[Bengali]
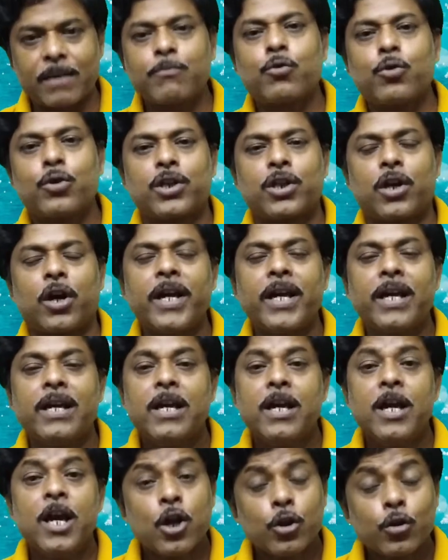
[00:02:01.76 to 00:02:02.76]
নাম করতে হয়
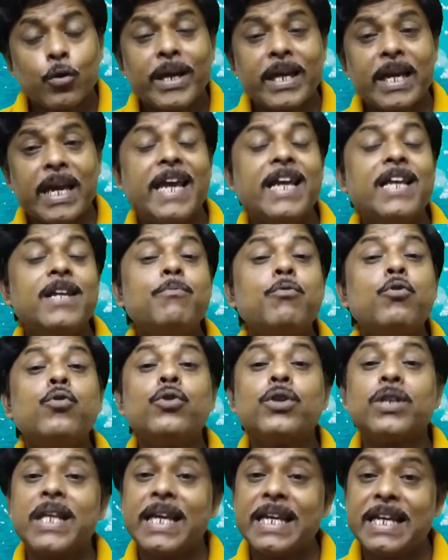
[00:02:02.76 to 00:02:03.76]
তো এই
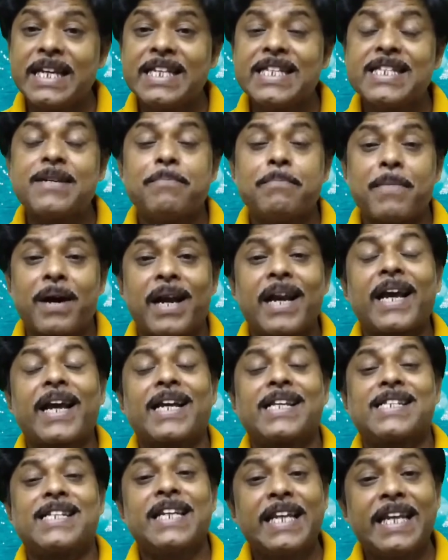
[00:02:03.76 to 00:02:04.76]
মুহূর্তে ইনি যে মারা
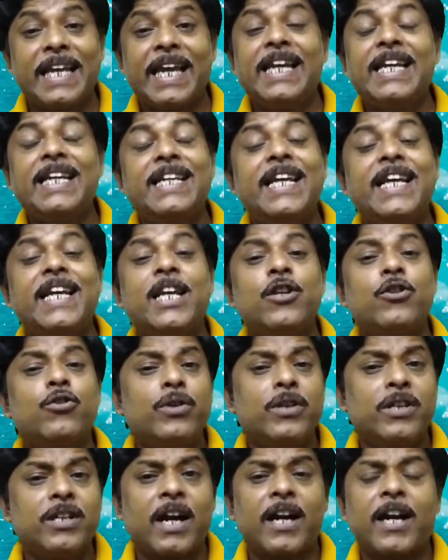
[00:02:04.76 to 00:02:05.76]
গেছেন এই নিয়ে কিন্তু
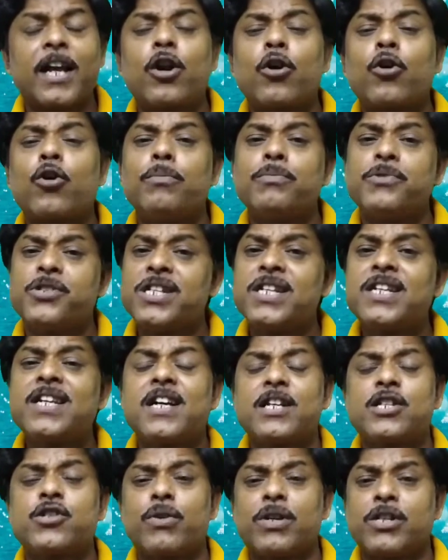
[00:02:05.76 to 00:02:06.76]
নানা রকম
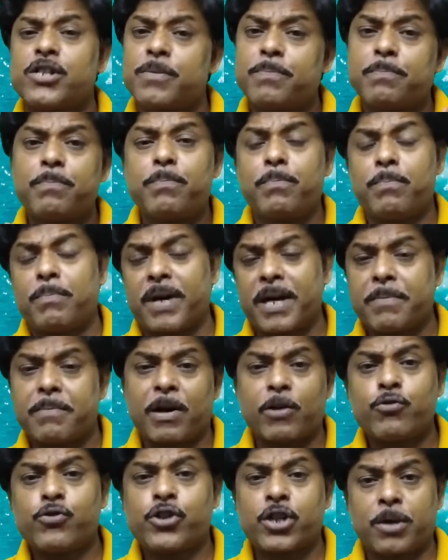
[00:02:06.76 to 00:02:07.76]
জিজ্ঞাসা আছে মানে
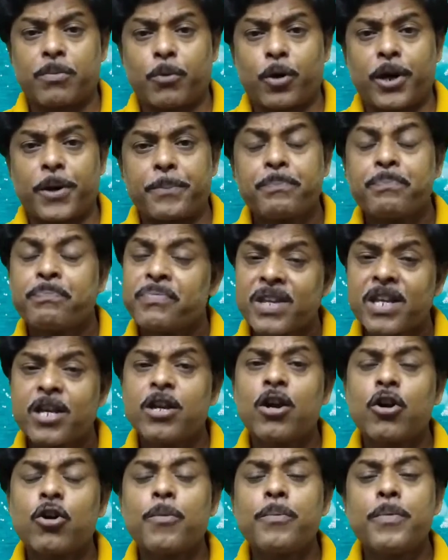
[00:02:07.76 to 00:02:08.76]
মানুষের মনে
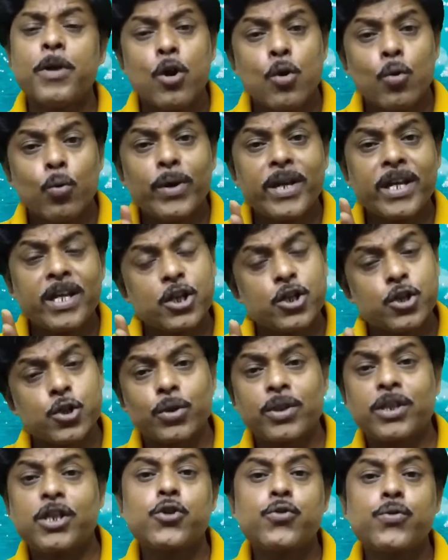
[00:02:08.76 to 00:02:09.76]
কিরকম উনি কি
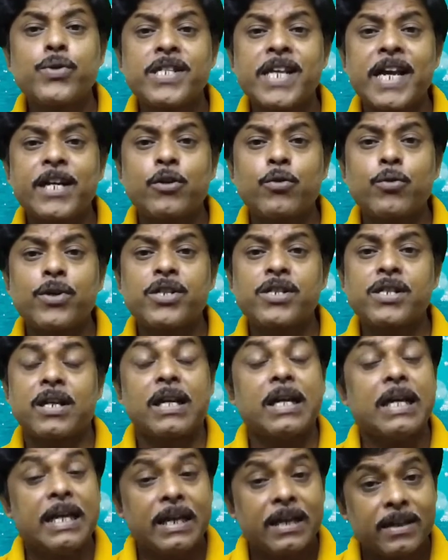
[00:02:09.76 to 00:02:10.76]
সত্যি সুইসাইড করেছেন
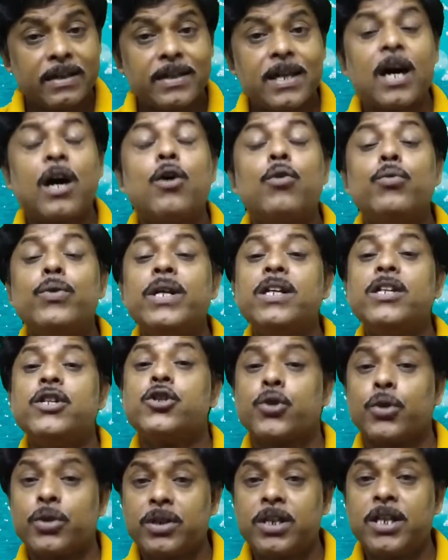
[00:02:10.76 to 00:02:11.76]
না উনি
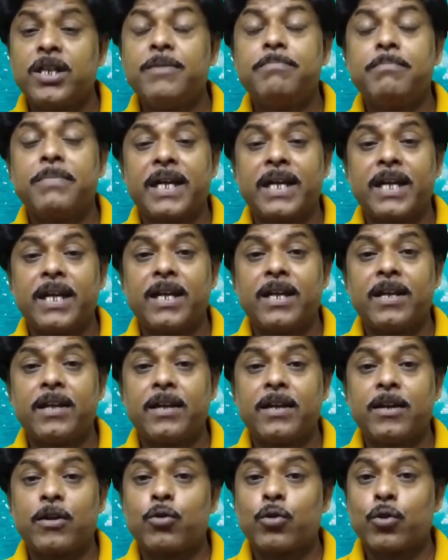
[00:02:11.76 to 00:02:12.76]
সত্যি মানে
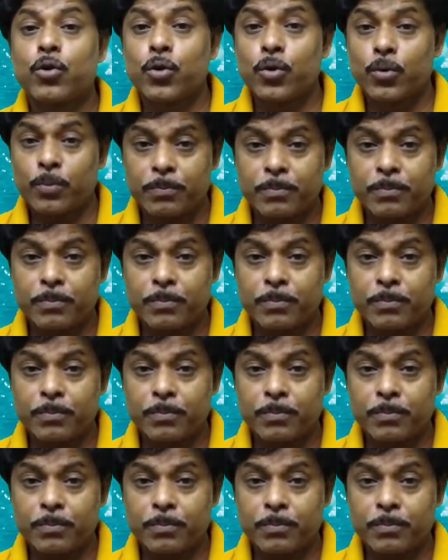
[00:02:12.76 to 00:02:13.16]
কোনো